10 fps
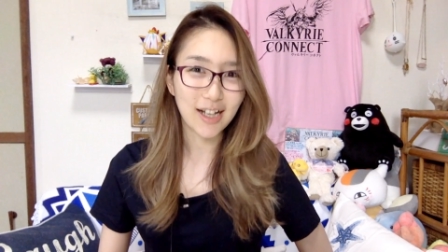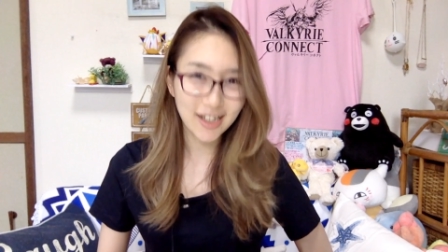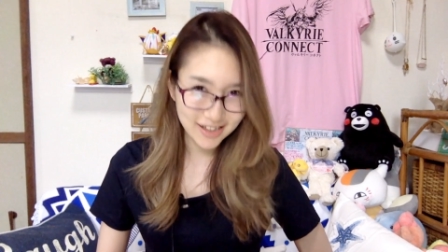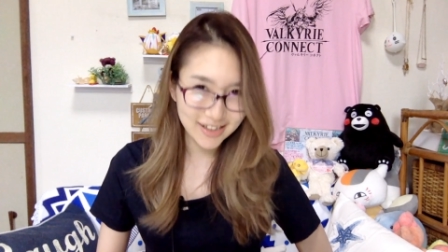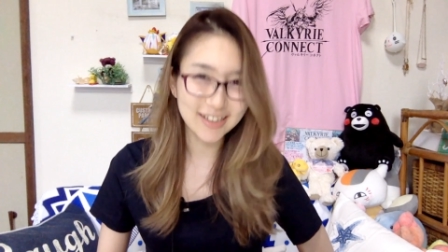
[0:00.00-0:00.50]

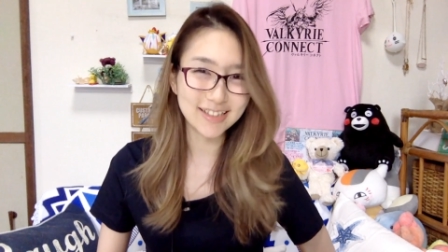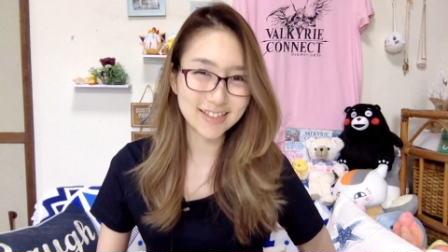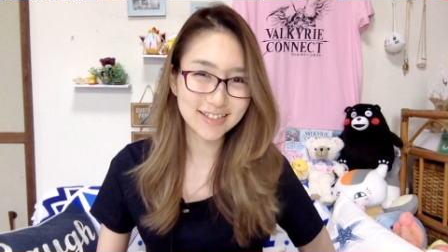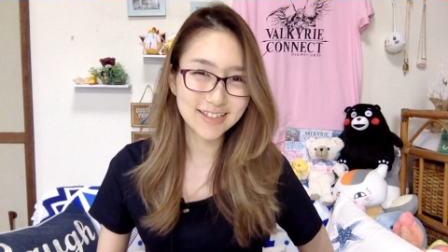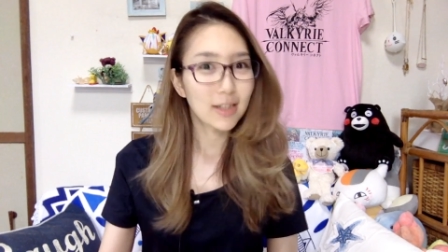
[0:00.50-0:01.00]
は
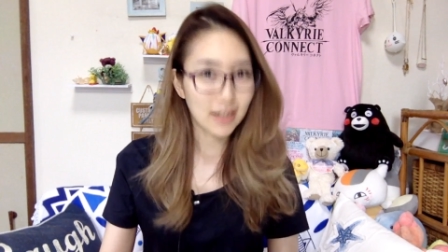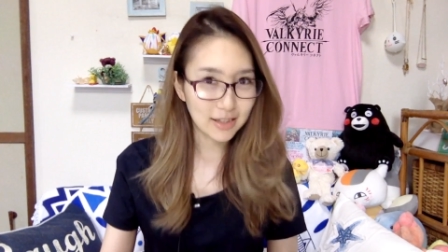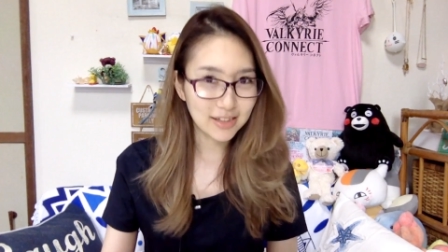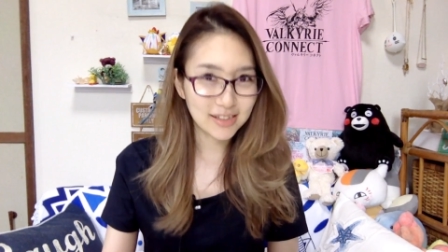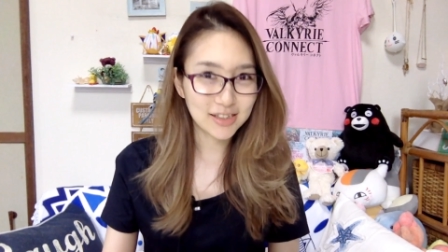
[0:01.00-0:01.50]
い
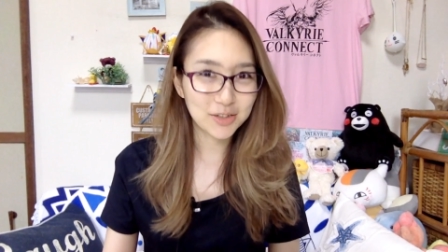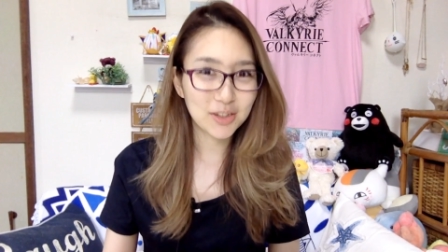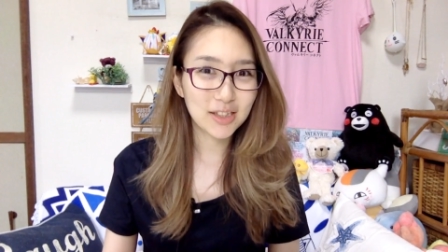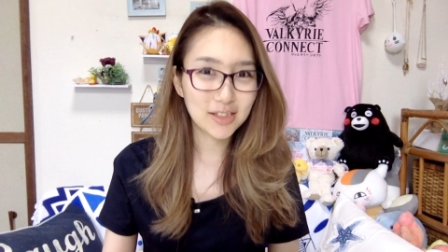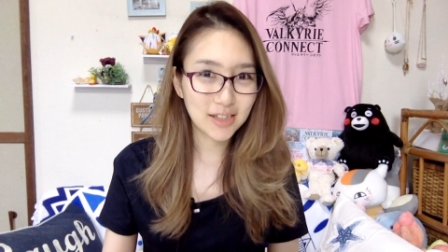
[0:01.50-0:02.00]
はい、では早速
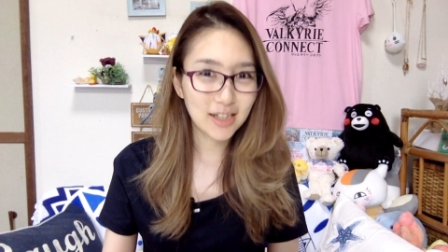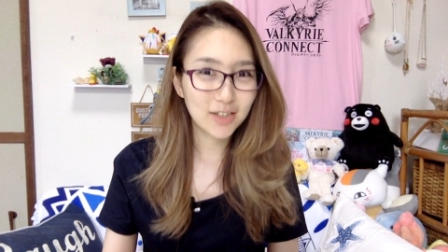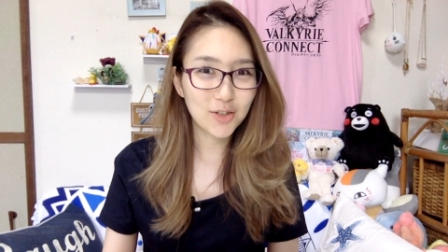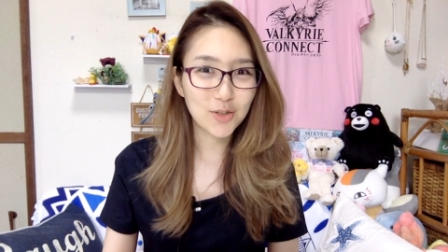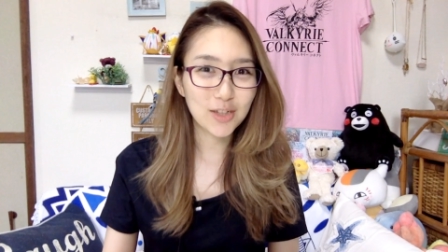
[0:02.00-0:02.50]
なんですが、
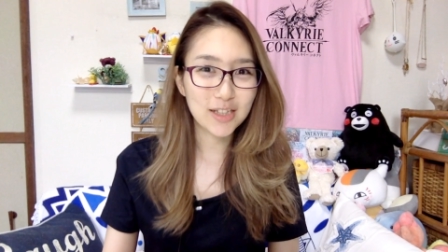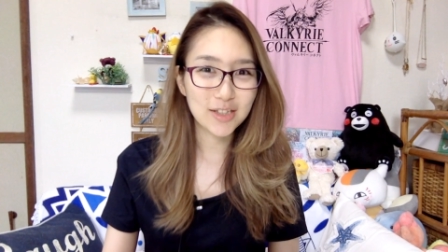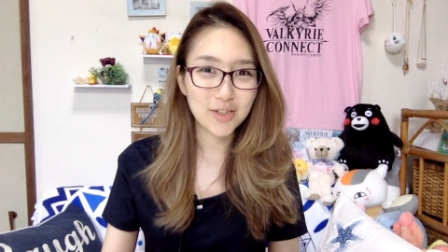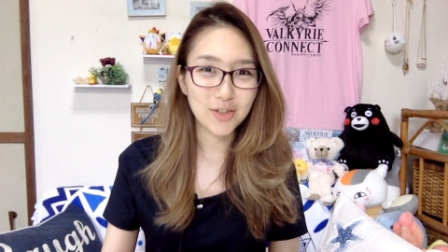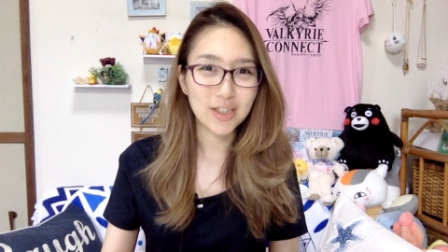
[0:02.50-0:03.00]
今日紹介す
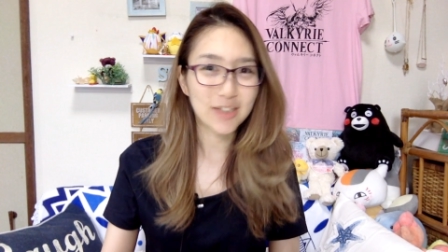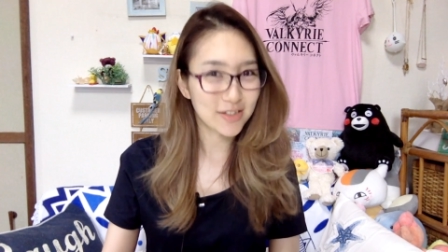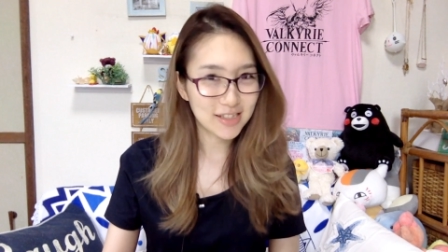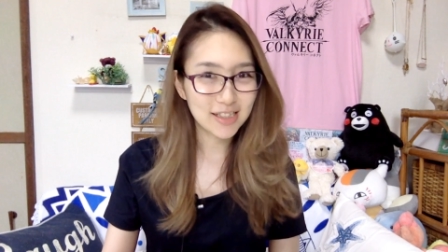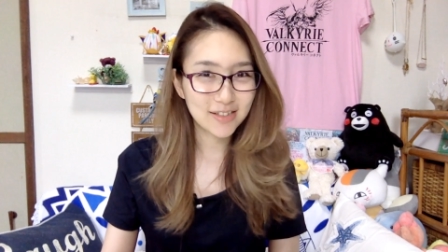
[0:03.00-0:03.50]
る商品こ
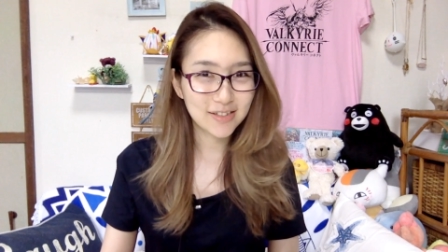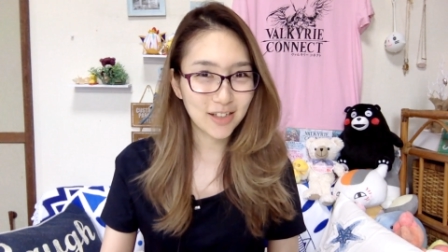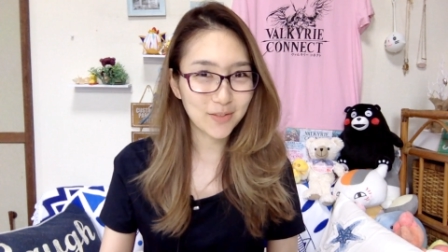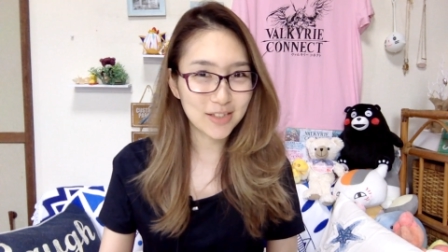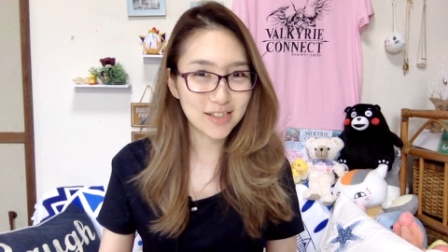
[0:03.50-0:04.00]
ちらでござ
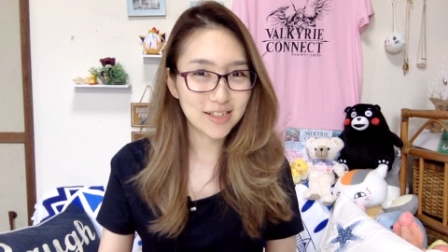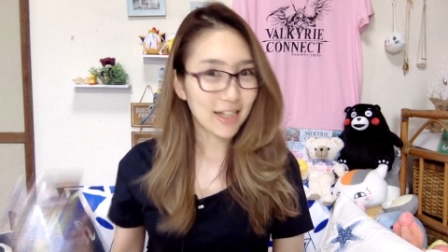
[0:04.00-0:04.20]
います。